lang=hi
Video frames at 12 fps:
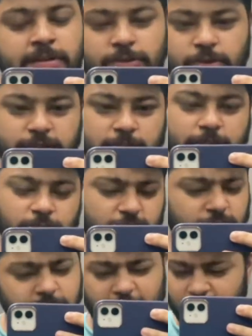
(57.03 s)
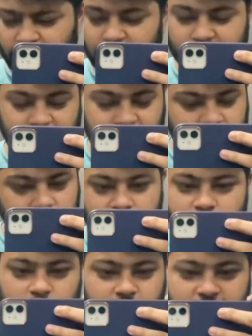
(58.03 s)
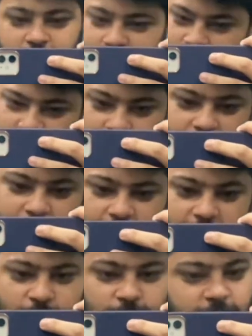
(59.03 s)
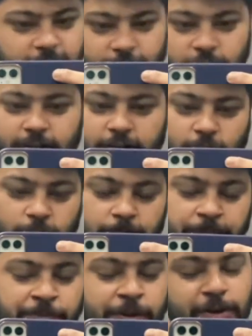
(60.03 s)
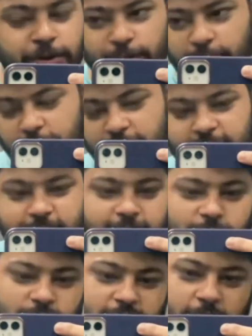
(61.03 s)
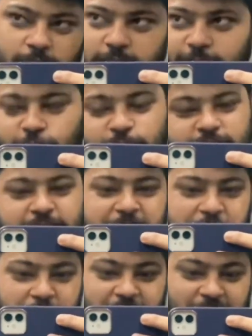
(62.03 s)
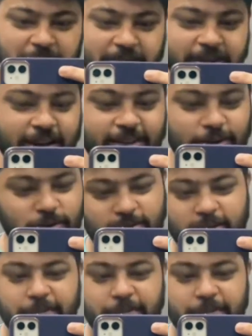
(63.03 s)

तो इसलिए मैं सोचा बाल बाल कटवा लेते बाद में भी कटवाने अब भी कटवाने तो वाई नॉट नाउ तो बस वो जारू देखता हूँ कितनी देर में मेरा नंबर आता है क्योंकि वहाँ